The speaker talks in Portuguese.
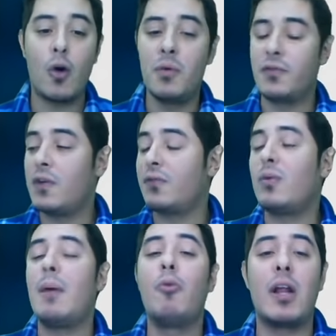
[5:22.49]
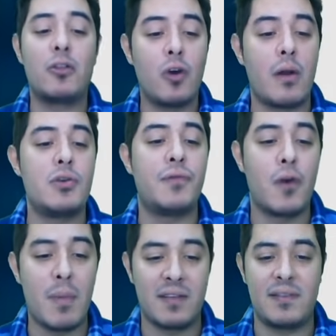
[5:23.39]
é como se fosse um laboratório
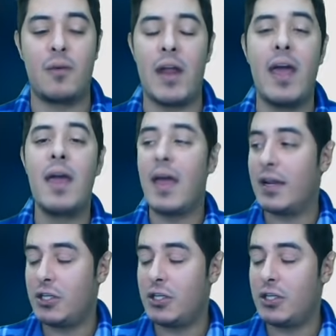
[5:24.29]
de formação, né?